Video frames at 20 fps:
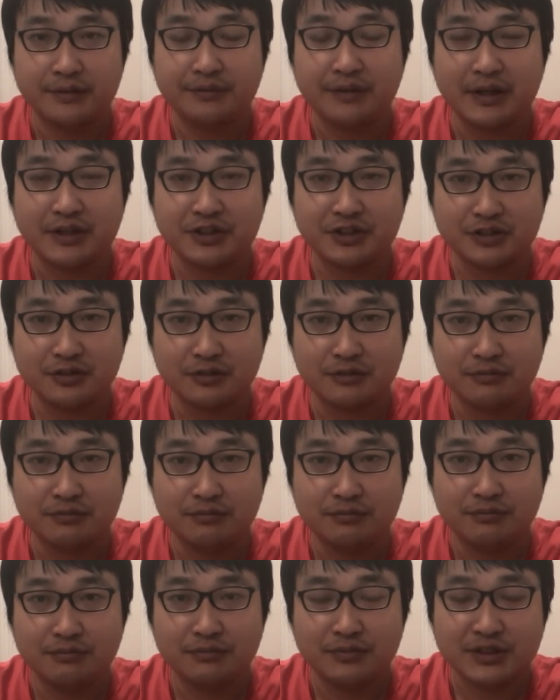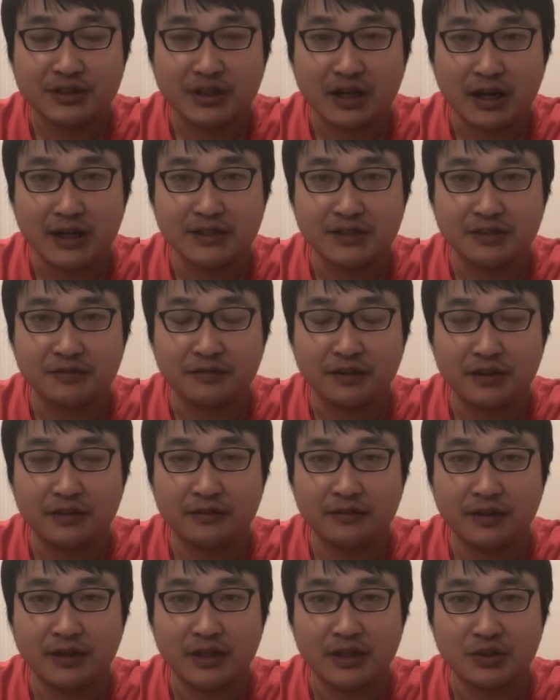但是上海警方
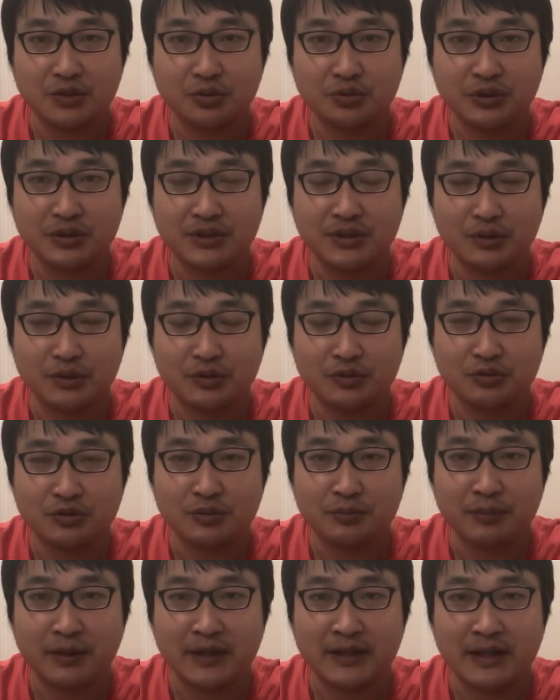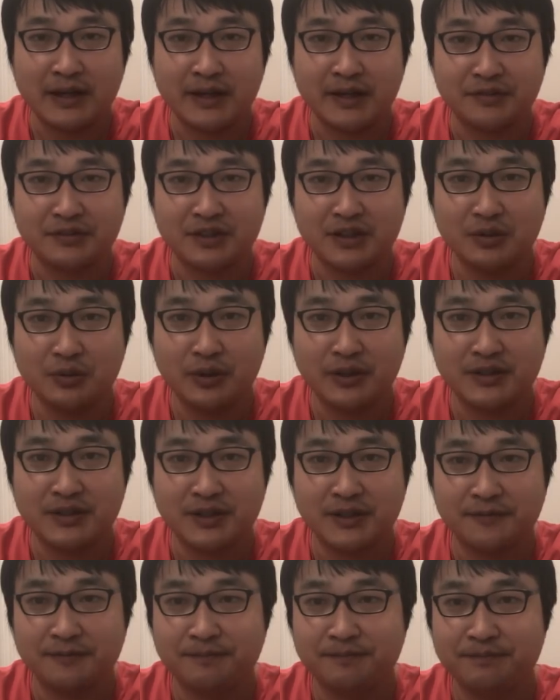给出的结论就是赔他两千块钱，